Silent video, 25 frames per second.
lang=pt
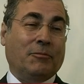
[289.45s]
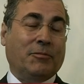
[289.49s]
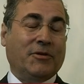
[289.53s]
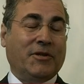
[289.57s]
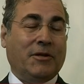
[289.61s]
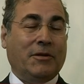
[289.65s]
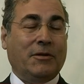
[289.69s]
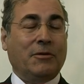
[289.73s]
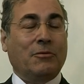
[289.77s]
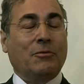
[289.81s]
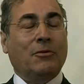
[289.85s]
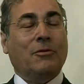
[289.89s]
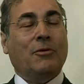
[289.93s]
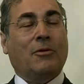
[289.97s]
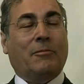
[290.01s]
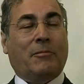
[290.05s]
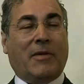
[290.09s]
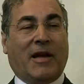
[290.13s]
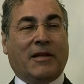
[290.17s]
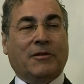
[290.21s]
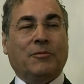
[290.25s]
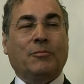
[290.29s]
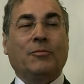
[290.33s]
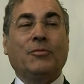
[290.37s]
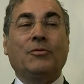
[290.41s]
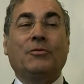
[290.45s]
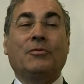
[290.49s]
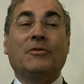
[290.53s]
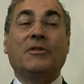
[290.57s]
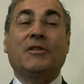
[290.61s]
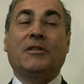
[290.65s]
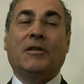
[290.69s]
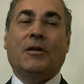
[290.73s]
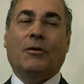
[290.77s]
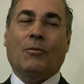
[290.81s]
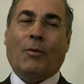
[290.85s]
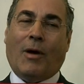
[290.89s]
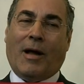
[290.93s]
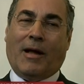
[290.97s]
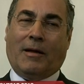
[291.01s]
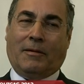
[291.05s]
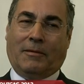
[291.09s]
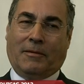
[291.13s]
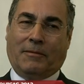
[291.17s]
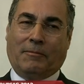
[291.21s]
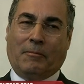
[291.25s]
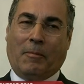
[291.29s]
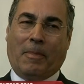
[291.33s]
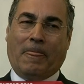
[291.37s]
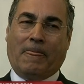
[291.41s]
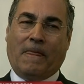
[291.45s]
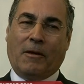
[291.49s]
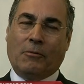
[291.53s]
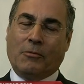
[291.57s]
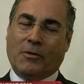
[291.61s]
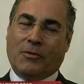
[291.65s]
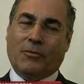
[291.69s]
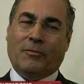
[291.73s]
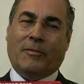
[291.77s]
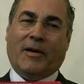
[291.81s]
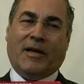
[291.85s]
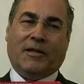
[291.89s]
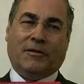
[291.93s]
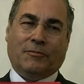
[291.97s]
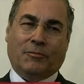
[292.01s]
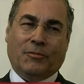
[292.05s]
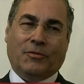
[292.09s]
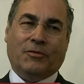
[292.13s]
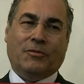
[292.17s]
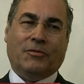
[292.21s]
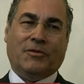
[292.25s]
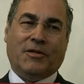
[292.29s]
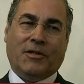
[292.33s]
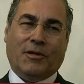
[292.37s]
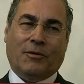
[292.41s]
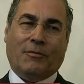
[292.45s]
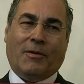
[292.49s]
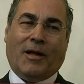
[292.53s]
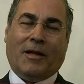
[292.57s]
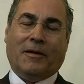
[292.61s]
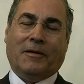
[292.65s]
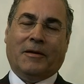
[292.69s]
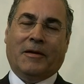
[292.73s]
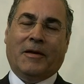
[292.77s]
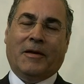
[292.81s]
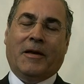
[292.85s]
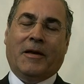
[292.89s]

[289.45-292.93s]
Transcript: Portanto, é um combate muito desigual. É um combate muito desigual.